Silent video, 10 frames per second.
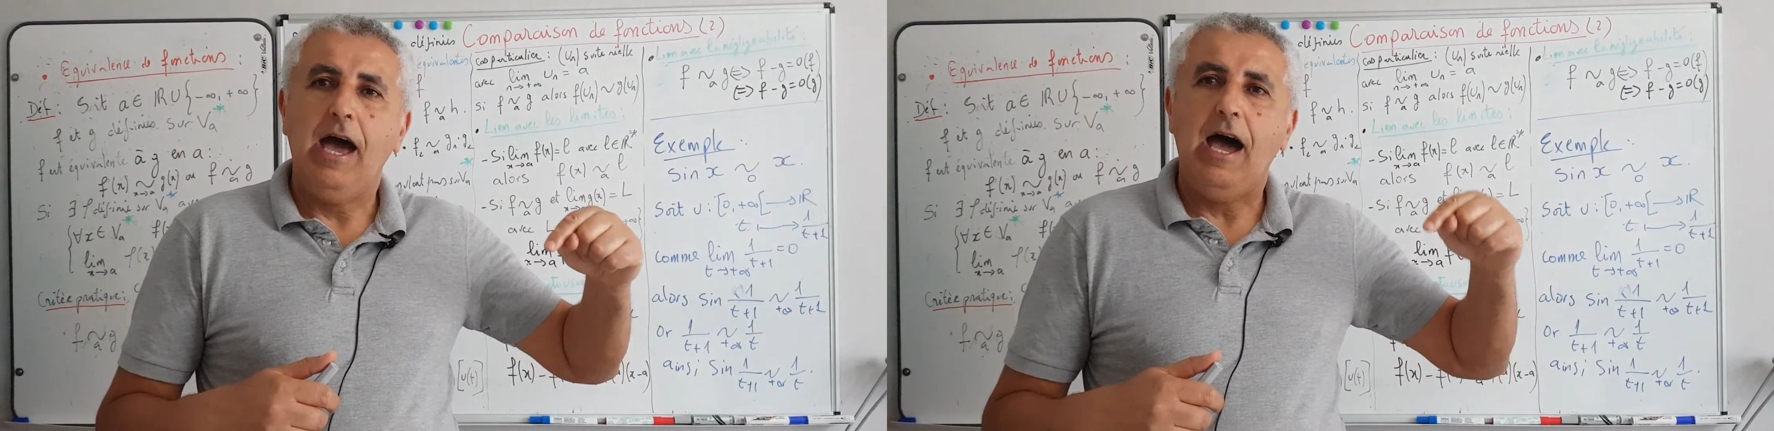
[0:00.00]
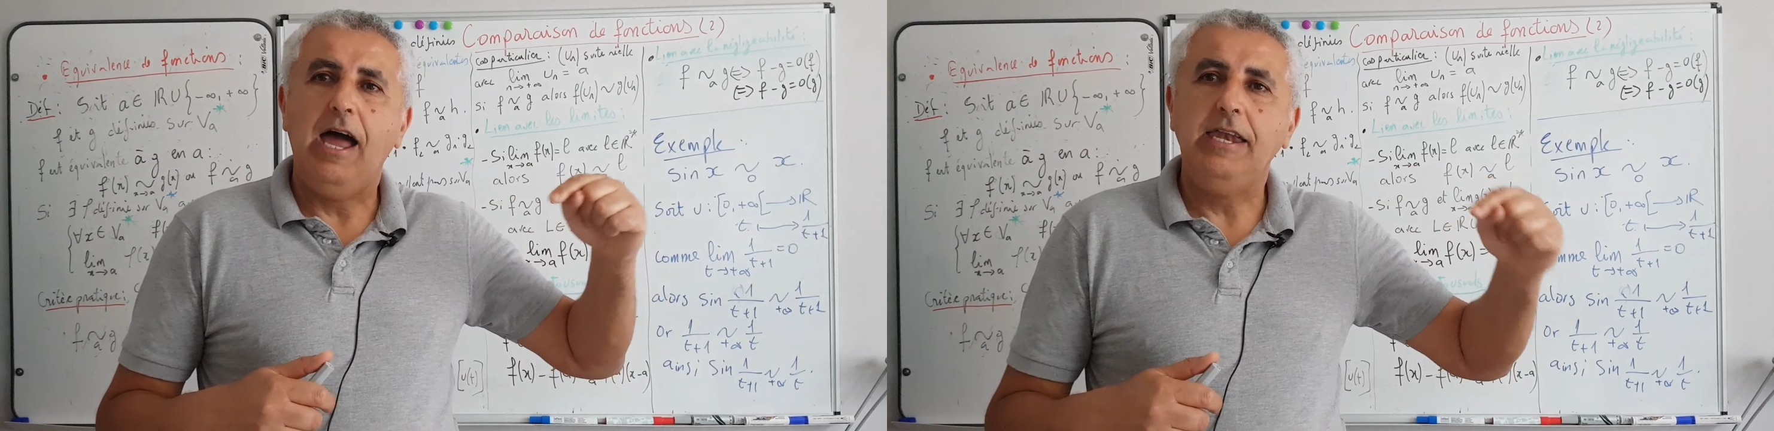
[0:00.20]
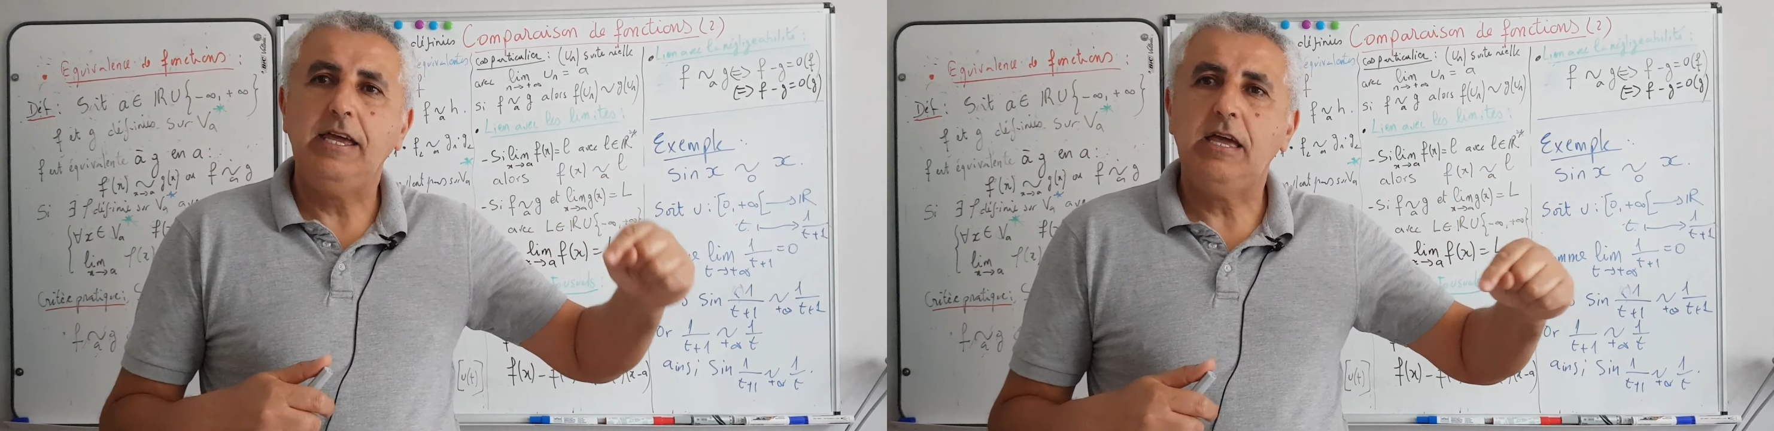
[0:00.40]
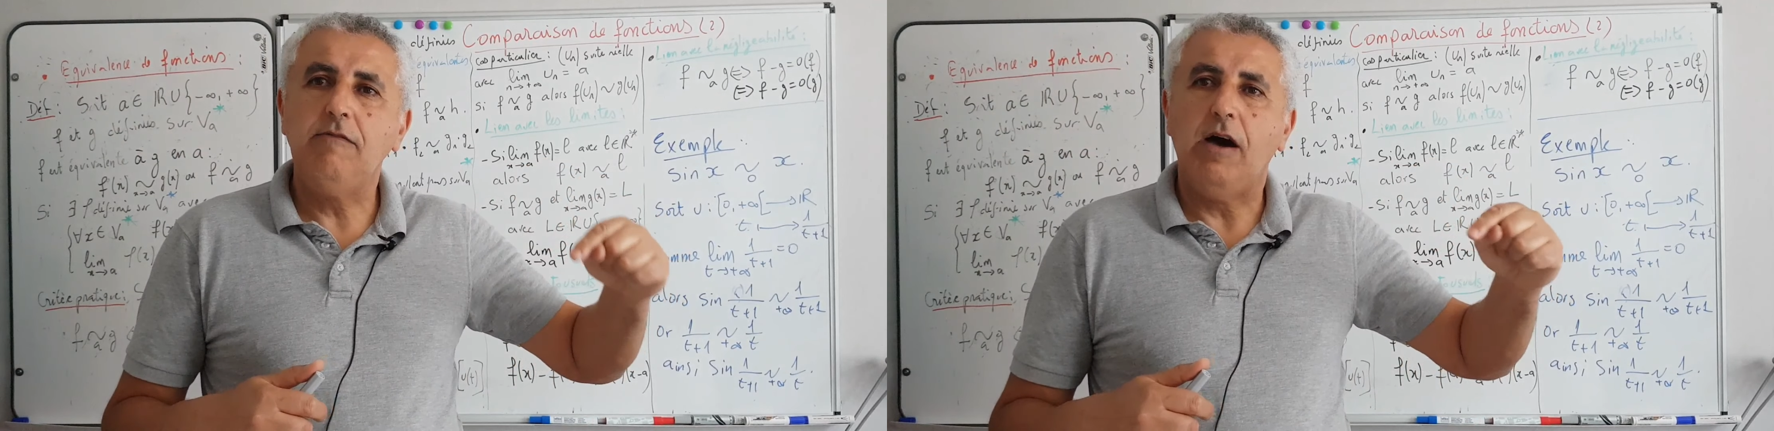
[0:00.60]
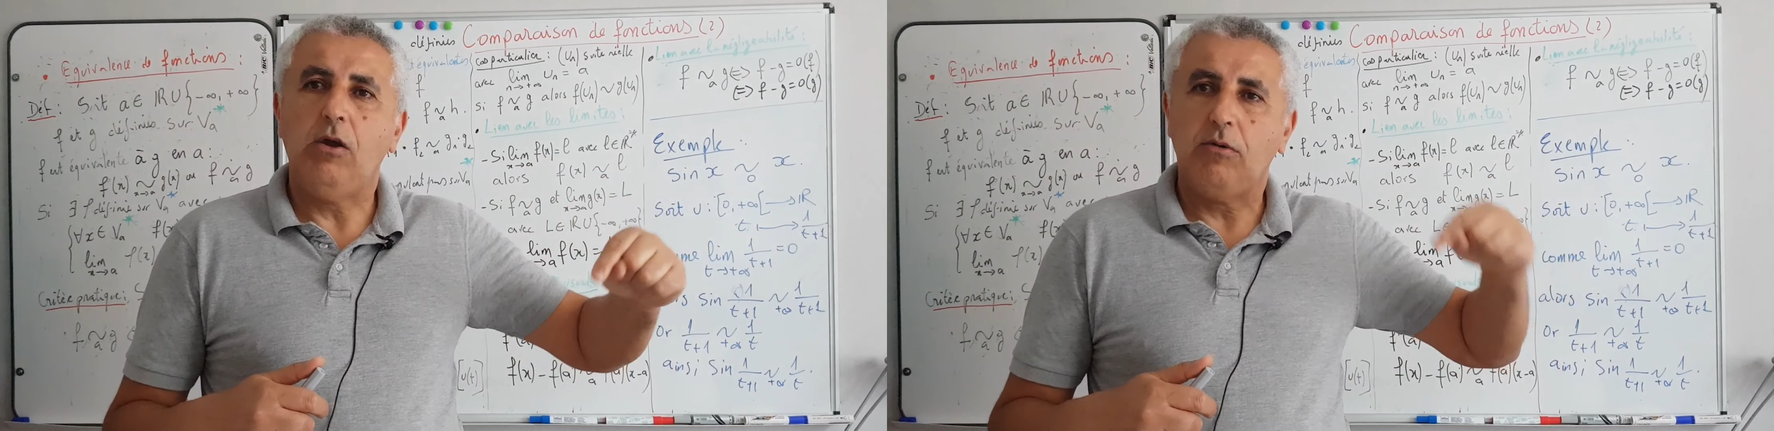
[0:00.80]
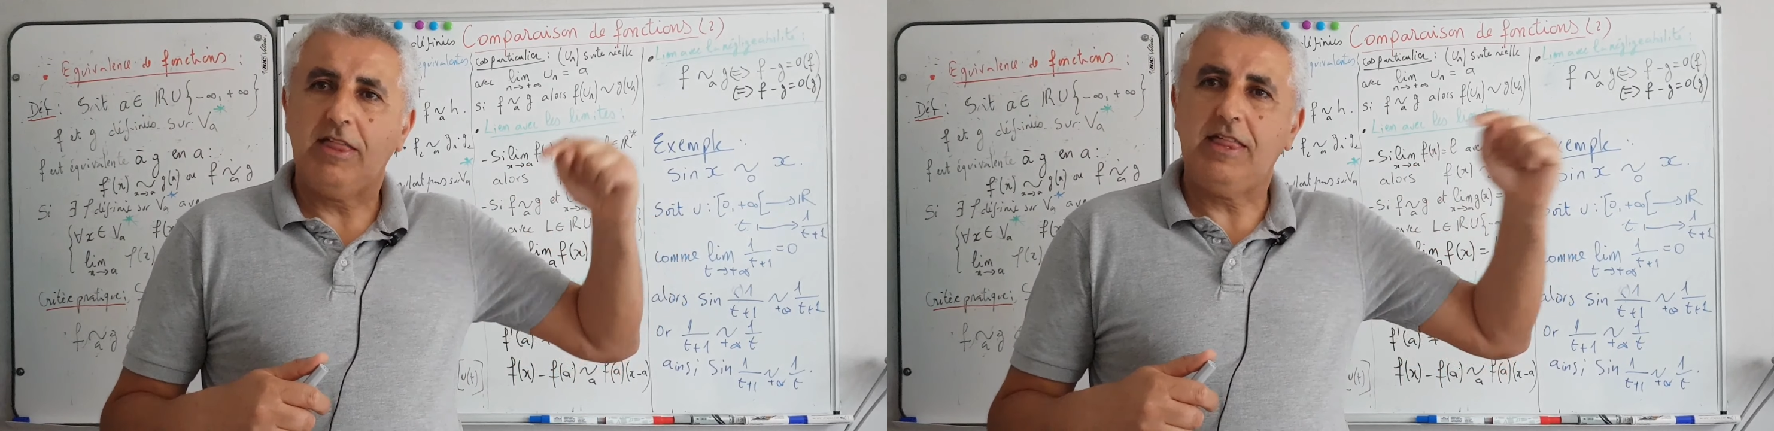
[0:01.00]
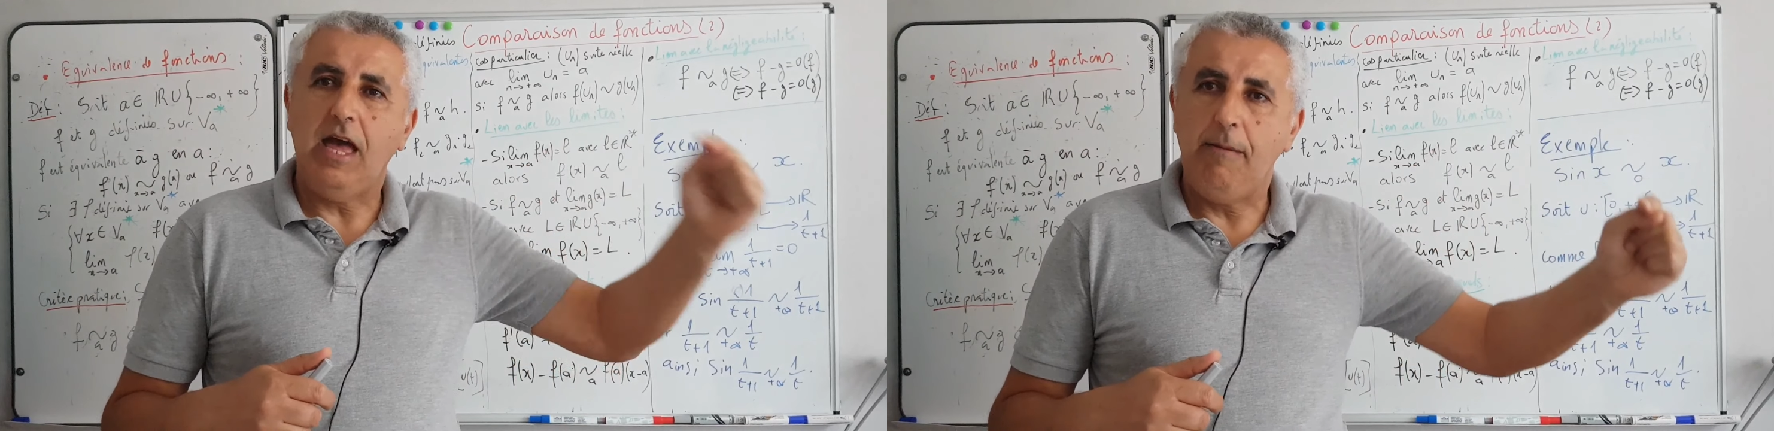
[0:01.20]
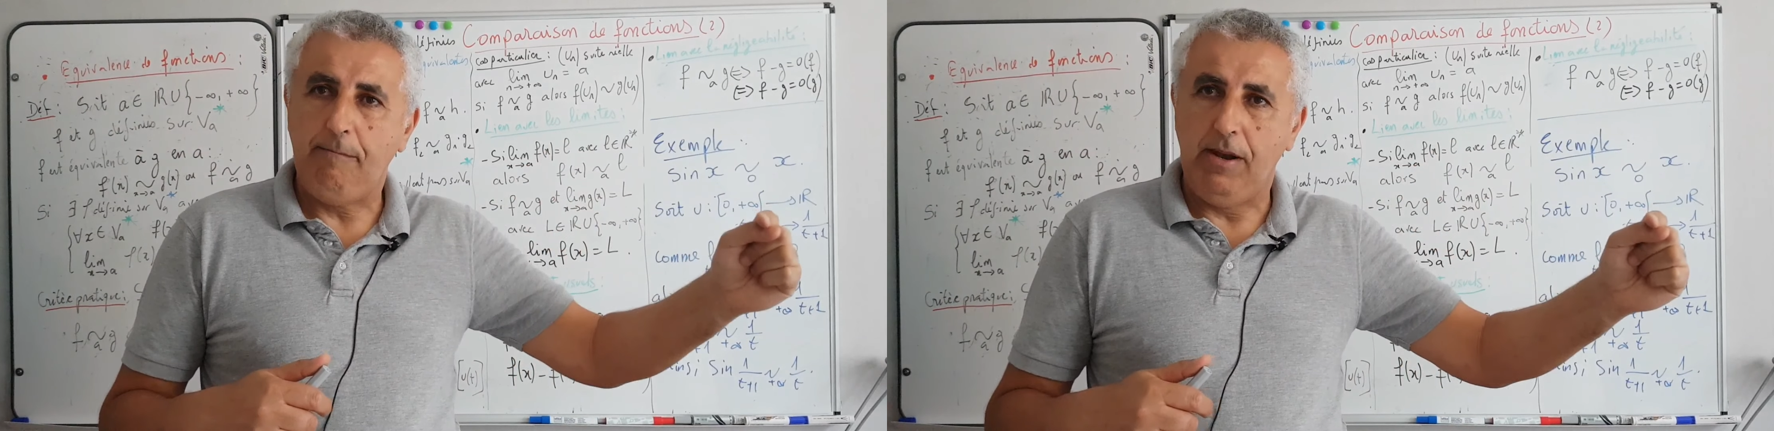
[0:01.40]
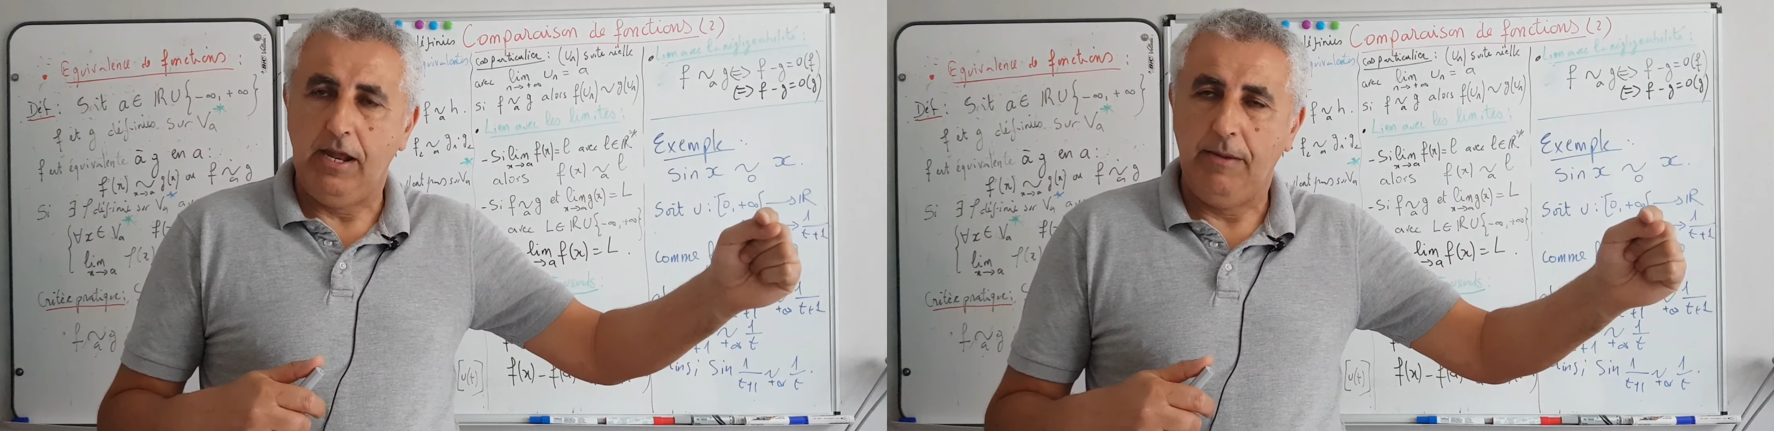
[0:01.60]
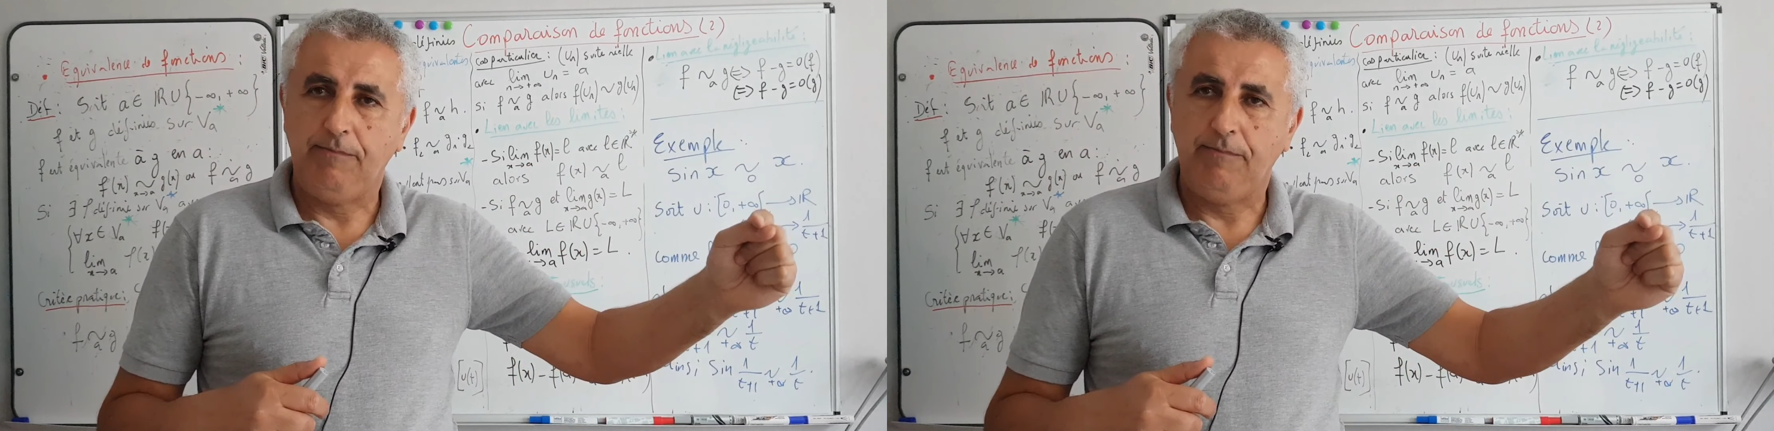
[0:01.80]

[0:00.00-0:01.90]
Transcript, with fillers: un équivalent simple